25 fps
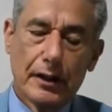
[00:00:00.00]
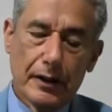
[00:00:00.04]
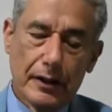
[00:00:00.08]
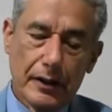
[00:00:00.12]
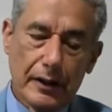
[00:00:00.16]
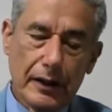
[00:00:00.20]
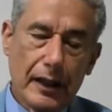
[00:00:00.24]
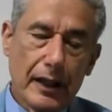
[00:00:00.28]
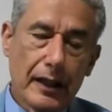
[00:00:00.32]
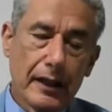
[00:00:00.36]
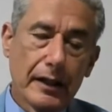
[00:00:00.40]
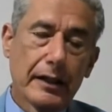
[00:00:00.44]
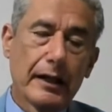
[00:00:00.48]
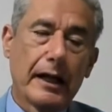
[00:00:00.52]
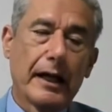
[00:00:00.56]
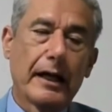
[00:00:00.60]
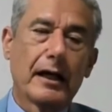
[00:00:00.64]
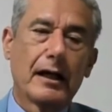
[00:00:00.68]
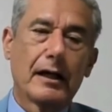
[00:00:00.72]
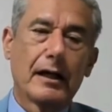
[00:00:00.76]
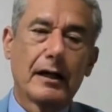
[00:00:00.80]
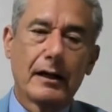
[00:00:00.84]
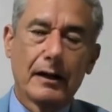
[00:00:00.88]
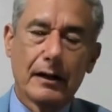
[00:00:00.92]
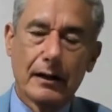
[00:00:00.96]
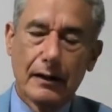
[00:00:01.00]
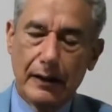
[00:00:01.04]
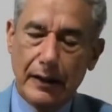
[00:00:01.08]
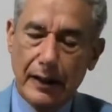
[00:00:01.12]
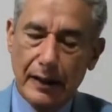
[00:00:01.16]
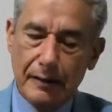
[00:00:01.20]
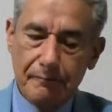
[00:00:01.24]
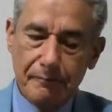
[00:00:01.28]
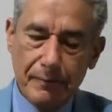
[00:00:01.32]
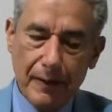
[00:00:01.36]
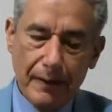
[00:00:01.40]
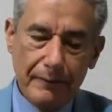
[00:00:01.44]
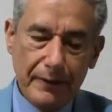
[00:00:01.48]
Y en, el,
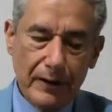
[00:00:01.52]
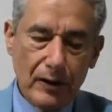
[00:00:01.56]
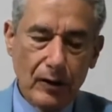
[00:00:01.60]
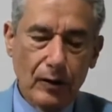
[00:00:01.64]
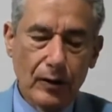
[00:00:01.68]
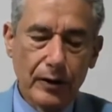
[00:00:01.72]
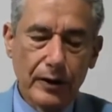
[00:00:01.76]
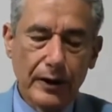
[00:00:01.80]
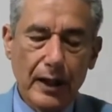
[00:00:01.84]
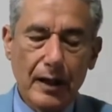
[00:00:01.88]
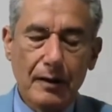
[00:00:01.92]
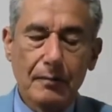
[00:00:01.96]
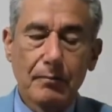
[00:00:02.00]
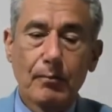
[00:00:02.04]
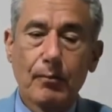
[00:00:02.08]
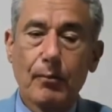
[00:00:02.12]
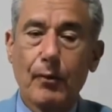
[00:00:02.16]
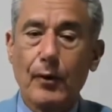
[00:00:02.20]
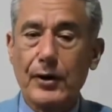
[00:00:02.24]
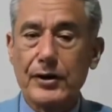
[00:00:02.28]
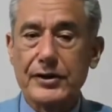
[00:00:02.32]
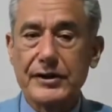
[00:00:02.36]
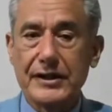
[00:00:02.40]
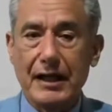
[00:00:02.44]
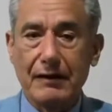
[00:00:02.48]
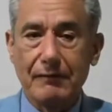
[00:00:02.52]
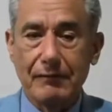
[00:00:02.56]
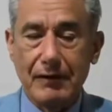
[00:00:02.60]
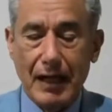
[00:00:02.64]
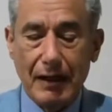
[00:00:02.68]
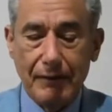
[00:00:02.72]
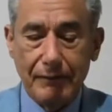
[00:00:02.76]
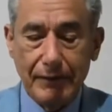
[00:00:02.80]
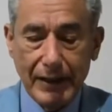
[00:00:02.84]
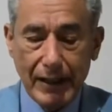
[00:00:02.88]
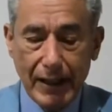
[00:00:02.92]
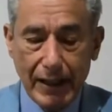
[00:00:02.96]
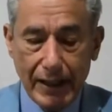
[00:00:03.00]
en Babilonia pues se
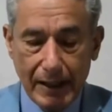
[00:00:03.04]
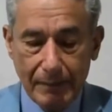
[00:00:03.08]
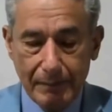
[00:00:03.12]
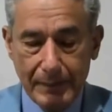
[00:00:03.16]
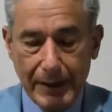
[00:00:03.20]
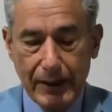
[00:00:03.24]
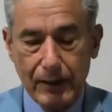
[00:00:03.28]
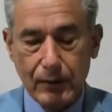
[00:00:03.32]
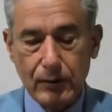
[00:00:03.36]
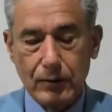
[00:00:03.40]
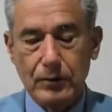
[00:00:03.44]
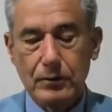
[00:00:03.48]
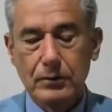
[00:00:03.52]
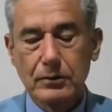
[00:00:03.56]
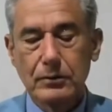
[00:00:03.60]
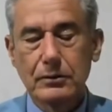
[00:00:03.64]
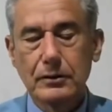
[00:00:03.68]
hablaba el arameo,